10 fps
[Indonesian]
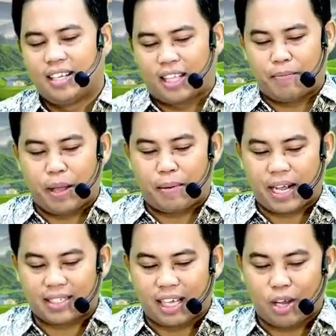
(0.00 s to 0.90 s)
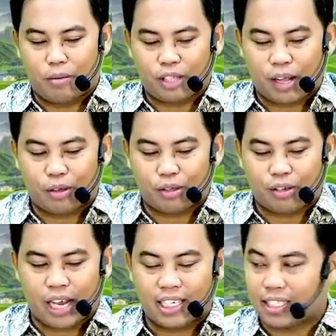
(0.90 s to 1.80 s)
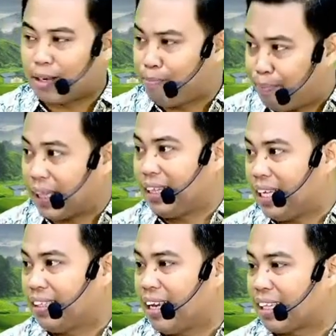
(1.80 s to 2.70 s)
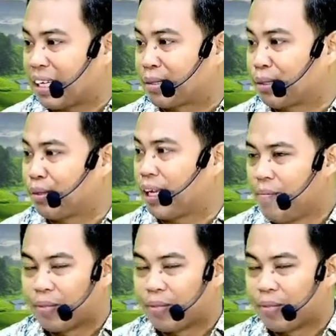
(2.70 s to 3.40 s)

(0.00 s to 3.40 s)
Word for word: Tapi apakah Salomo takut Tuhan? Sempat dia tidak takut Tuhan.